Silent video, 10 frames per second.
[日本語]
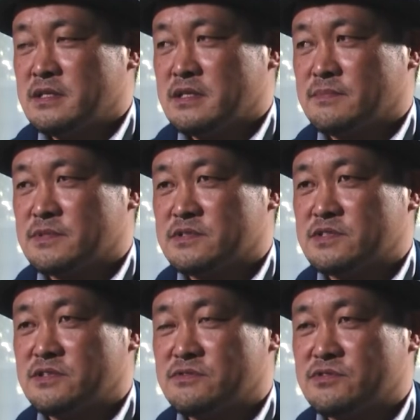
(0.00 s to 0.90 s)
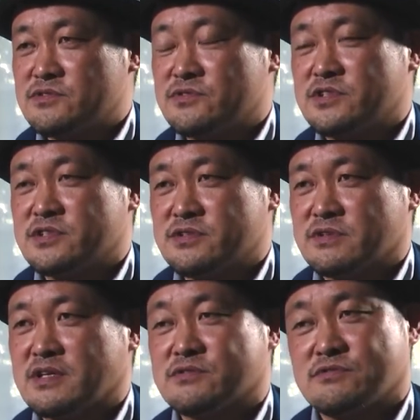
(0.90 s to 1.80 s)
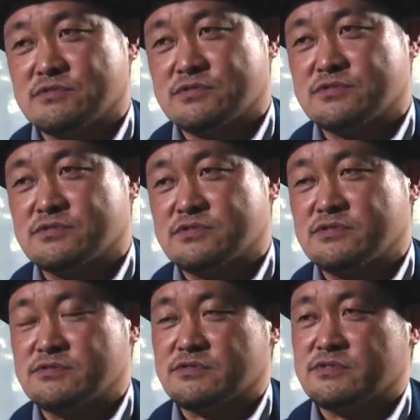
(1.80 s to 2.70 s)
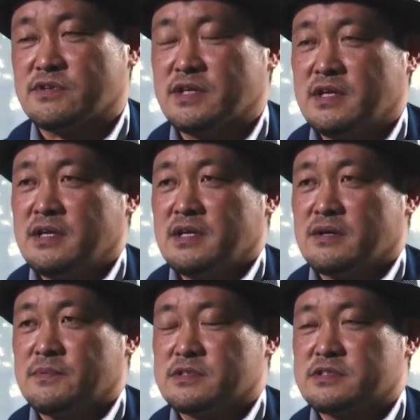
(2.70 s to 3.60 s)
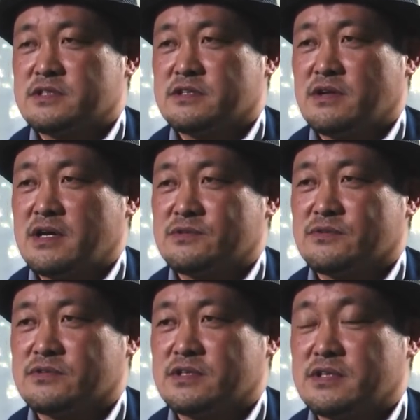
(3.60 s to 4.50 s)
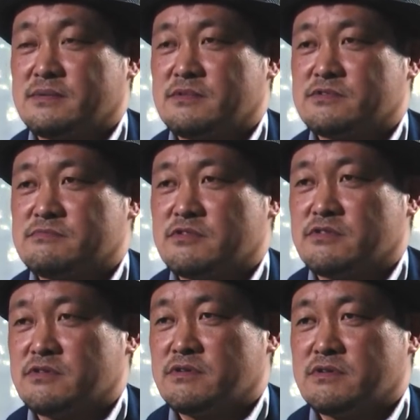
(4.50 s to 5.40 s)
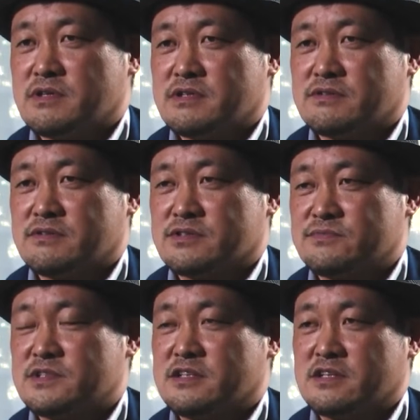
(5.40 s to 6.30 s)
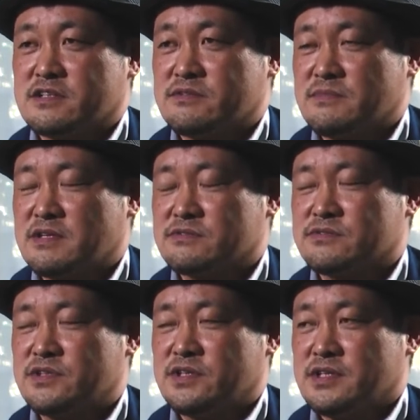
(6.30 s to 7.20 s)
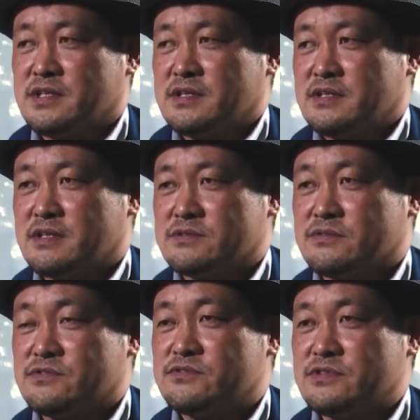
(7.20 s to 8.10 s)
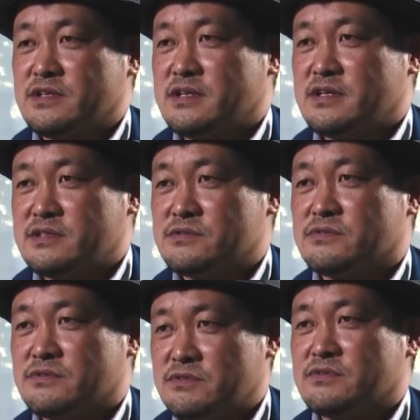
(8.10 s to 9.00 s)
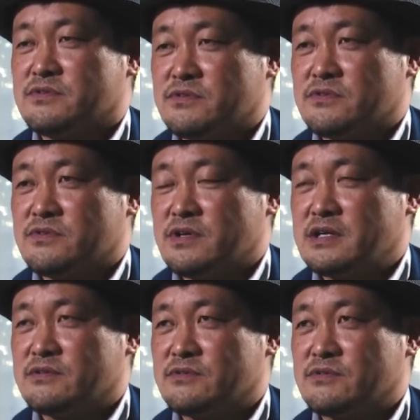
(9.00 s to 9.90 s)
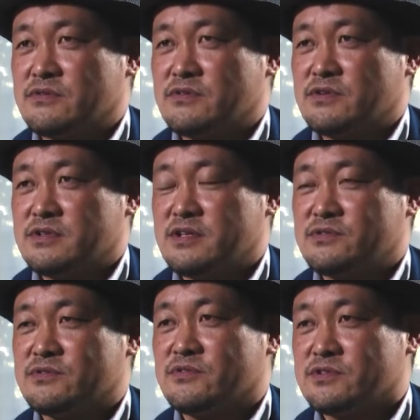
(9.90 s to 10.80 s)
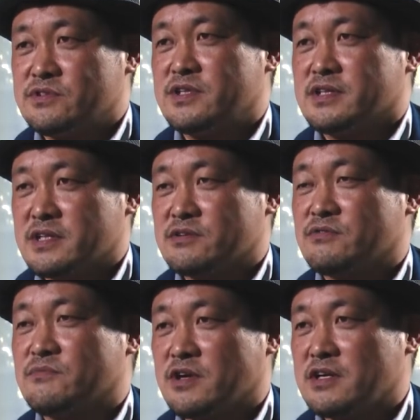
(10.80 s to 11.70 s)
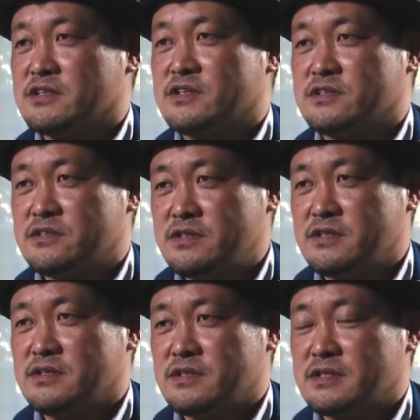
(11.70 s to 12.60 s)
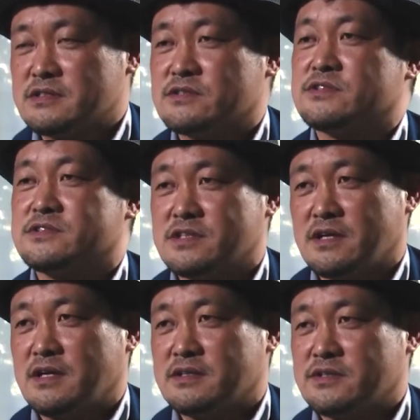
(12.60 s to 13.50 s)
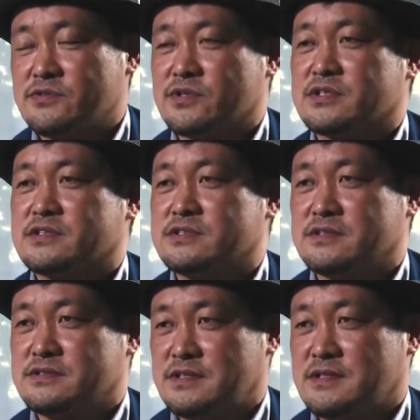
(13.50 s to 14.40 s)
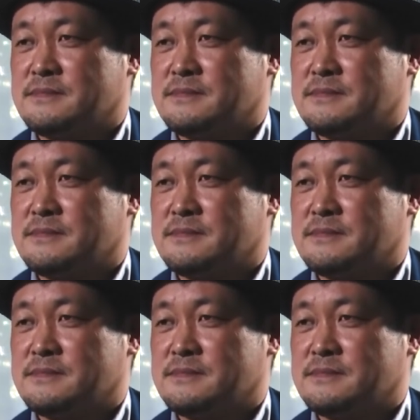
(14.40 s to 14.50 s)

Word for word: やっぱ自然と一緒に生きる家族を作るっていう時はやっぱ自然のあるところで僕もあの住みたいなっていうのもあるんで、だからそういう映像をあの念頭に置いて脚本も書いていって撮影したっていう形です